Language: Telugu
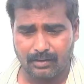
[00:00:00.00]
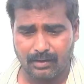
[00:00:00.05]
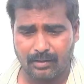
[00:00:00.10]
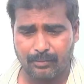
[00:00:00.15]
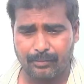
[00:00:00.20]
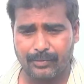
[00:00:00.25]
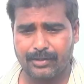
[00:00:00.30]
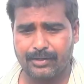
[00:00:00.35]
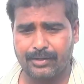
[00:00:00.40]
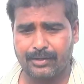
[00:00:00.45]
నా
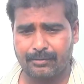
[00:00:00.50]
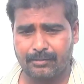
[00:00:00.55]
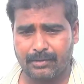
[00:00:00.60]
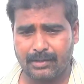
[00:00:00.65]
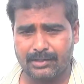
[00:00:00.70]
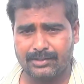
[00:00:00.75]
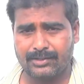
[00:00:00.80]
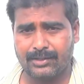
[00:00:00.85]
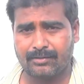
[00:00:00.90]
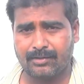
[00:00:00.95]
పేరు
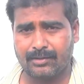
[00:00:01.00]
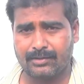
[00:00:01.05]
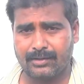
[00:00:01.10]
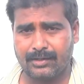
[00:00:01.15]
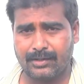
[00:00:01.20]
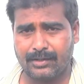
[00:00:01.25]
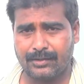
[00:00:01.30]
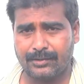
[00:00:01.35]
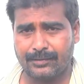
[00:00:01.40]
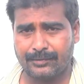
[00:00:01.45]
ఇరుమల
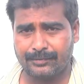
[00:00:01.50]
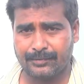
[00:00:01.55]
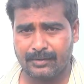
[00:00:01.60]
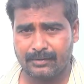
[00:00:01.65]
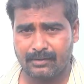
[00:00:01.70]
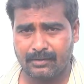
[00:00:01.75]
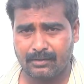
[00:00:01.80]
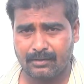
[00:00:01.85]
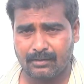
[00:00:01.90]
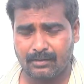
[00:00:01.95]
శ్రీనివాసరెడ్డి
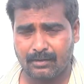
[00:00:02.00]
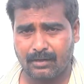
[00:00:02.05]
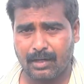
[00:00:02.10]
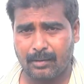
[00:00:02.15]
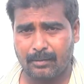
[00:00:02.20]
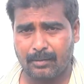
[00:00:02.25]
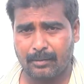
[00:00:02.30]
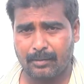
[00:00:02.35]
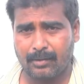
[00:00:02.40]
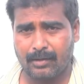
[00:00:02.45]

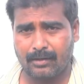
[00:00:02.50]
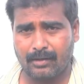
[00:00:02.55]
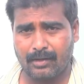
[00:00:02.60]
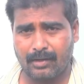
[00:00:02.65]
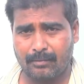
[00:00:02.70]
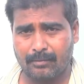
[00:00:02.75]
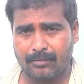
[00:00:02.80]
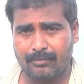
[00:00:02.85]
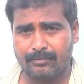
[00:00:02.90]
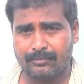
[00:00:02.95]
రామలపల్లి
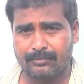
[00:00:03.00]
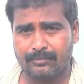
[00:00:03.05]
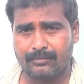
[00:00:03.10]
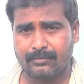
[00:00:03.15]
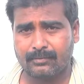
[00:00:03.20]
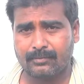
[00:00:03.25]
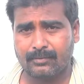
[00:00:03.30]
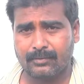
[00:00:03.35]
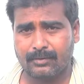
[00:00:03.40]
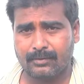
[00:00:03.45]
గ్రామం
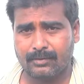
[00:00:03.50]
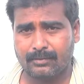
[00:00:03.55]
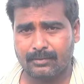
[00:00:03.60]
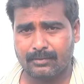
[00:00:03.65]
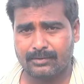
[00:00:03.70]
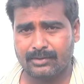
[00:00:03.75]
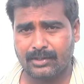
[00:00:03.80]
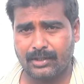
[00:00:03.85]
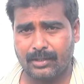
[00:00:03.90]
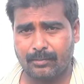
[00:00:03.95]

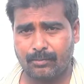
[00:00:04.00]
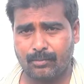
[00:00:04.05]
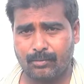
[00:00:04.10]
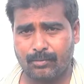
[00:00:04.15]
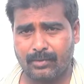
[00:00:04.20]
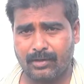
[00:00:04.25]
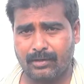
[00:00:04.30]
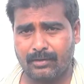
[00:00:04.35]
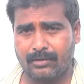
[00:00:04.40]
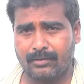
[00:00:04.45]
సైదాపూర్
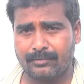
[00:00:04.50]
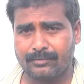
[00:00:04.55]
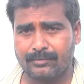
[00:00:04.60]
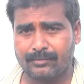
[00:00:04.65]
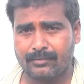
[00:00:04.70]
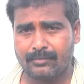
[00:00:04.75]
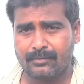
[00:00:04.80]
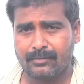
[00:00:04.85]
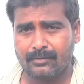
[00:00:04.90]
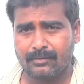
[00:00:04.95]
మండల్
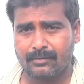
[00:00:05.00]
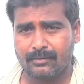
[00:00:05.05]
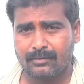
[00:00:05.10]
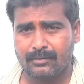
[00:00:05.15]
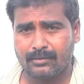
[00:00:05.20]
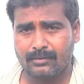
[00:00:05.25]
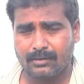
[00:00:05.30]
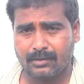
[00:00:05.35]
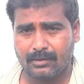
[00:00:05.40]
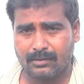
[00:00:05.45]

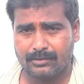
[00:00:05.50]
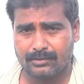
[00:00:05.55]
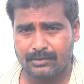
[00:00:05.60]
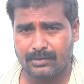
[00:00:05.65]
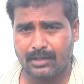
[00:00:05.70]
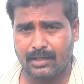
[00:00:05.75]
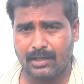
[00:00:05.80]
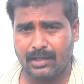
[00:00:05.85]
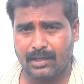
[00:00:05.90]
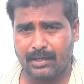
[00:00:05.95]

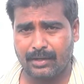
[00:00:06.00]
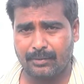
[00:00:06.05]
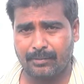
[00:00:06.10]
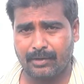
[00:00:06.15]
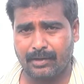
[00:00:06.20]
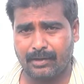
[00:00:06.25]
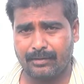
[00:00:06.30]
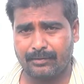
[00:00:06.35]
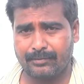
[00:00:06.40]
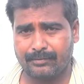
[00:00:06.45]
జిల్లా
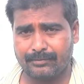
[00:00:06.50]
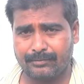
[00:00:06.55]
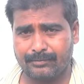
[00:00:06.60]
కరీంనగర్